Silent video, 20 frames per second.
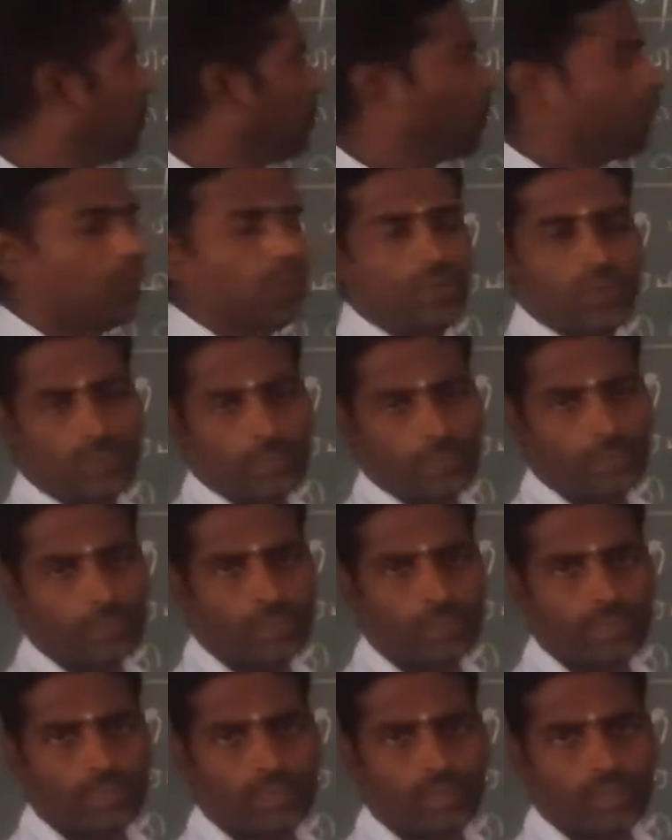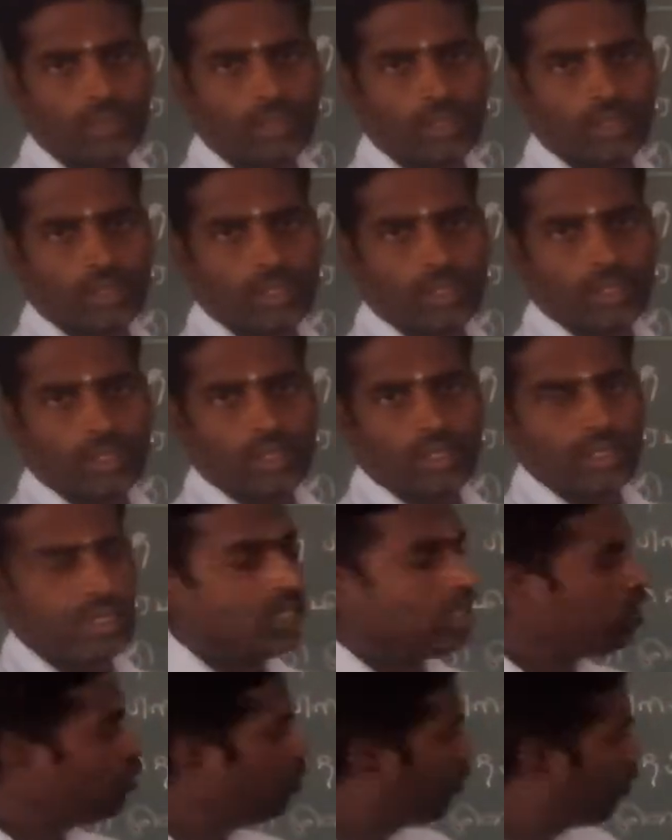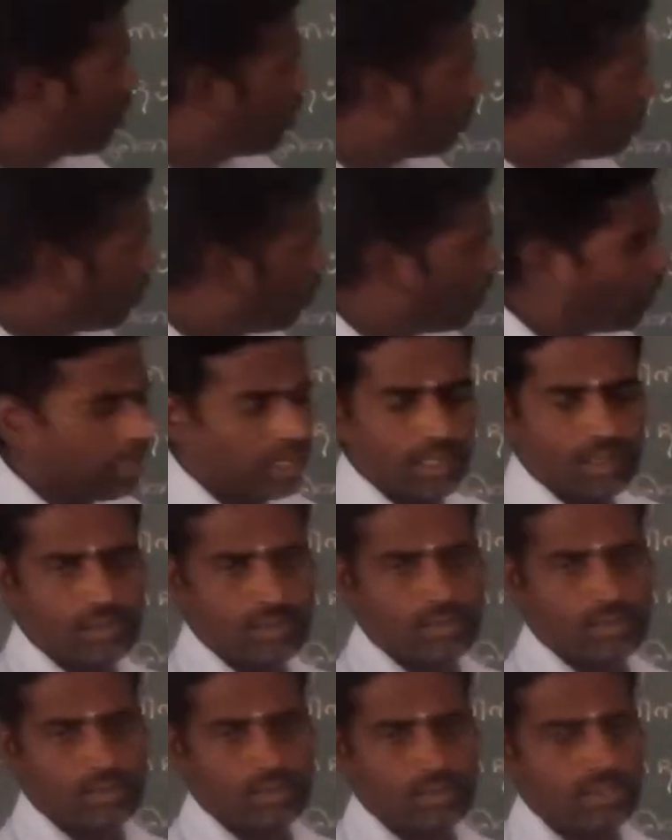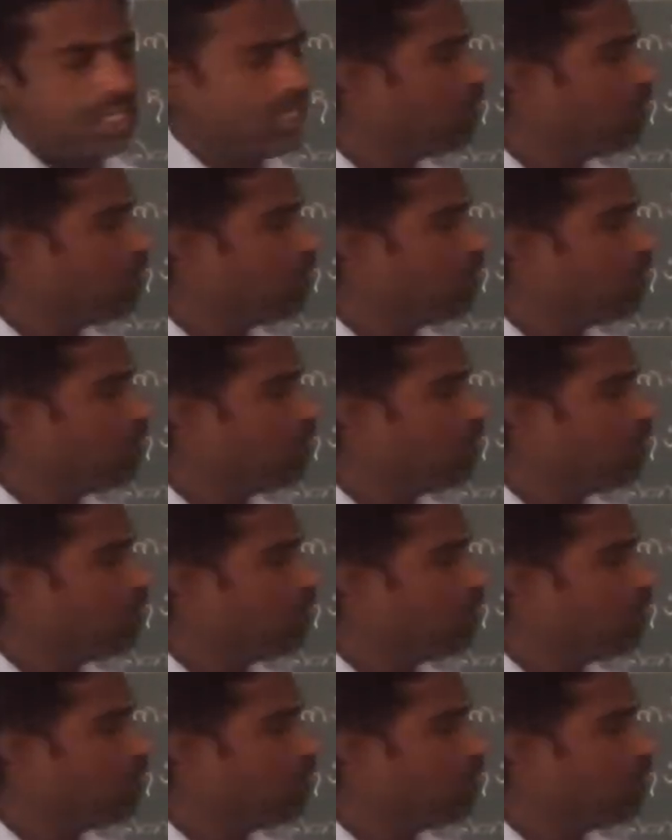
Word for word: போவோம் இது ஒரு முறை இது